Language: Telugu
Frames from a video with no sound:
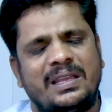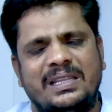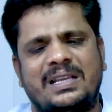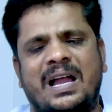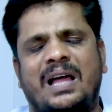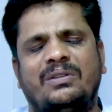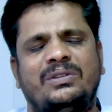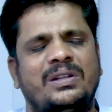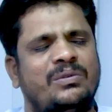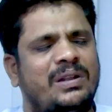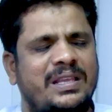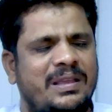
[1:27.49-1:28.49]
ఇది కాదు
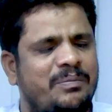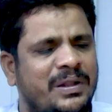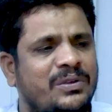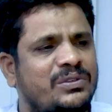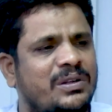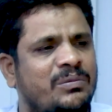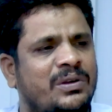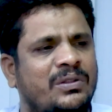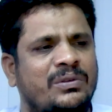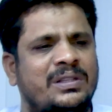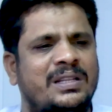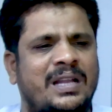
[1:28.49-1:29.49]
దీనివల్ల ఏం ప్రయోజనం
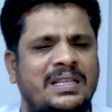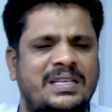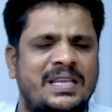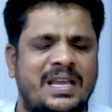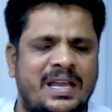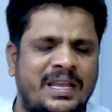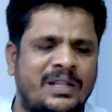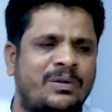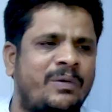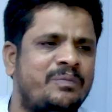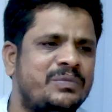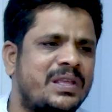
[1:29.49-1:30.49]
ఉండదు ఇది రాజకీయంగా ఏదో